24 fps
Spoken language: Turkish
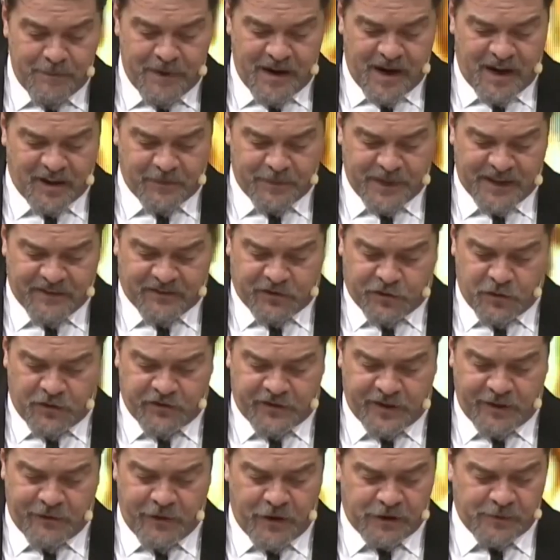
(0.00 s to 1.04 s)
Beyaz Bey'i çok
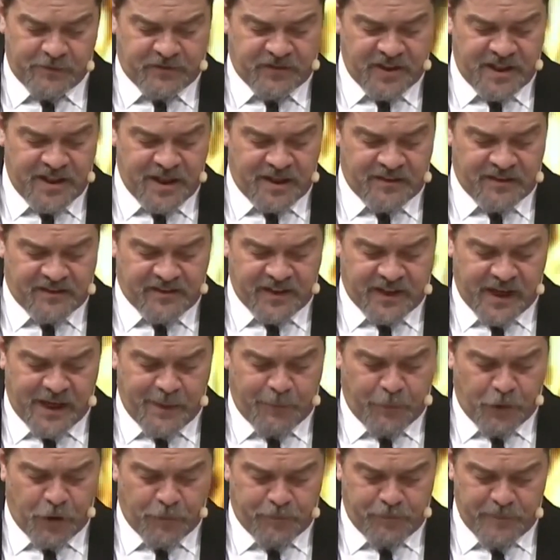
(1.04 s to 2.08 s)
seviyorum. Sizin yanınıza
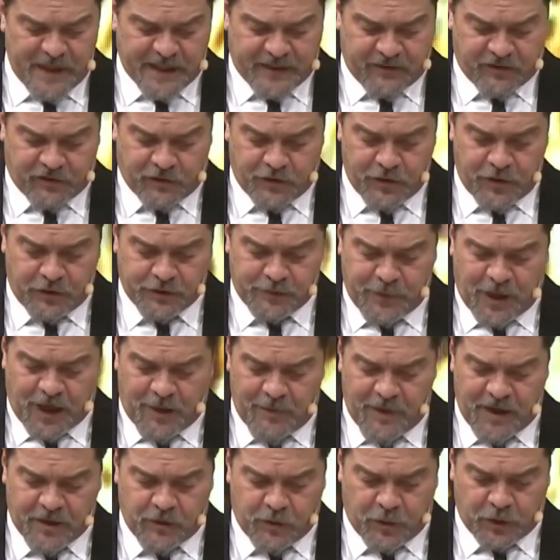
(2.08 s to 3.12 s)
gelip öpmek istiyorum
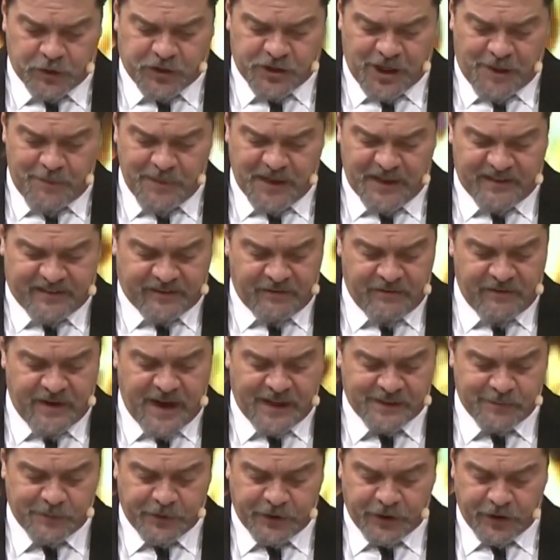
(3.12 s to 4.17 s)
ama kocam izin
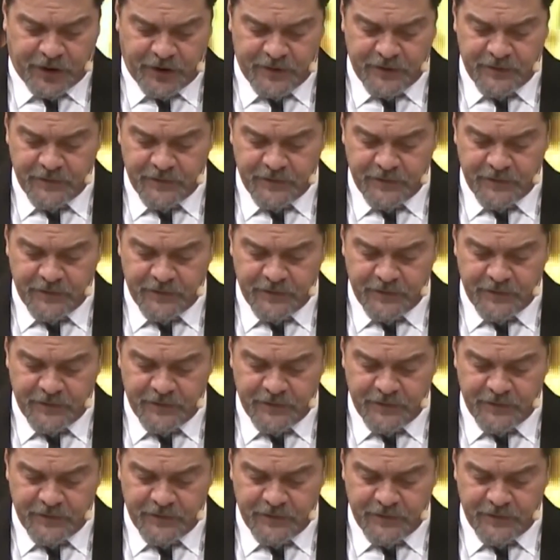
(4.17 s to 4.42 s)
vermiyor.